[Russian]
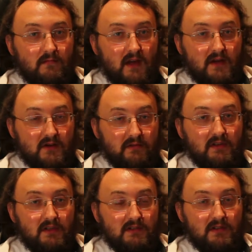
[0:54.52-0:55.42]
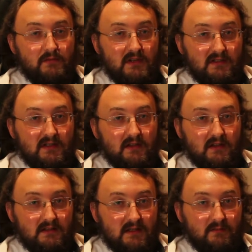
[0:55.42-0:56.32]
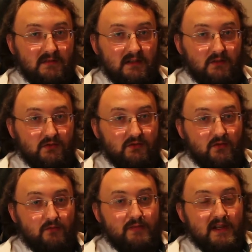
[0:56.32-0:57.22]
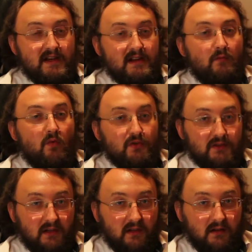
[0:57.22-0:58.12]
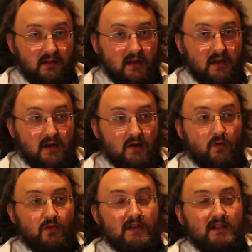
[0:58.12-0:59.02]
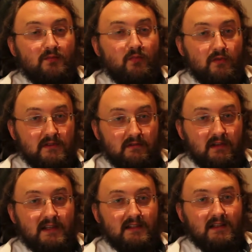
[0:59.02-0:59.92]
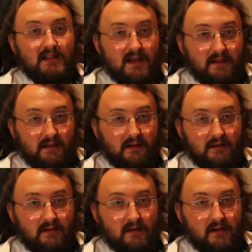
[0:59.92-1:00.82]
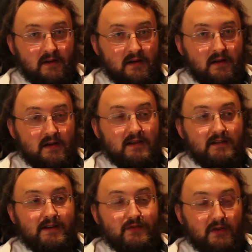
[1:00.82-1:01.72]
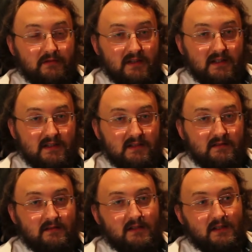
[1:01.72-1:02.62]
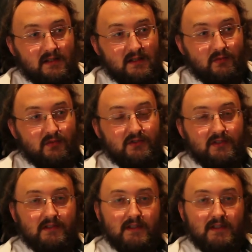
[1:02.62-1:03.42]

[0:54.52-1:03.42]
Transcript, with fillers: аюрведической медицина на самом деле. То есть он переработал, он использовал эти данные из аюрведы и получилась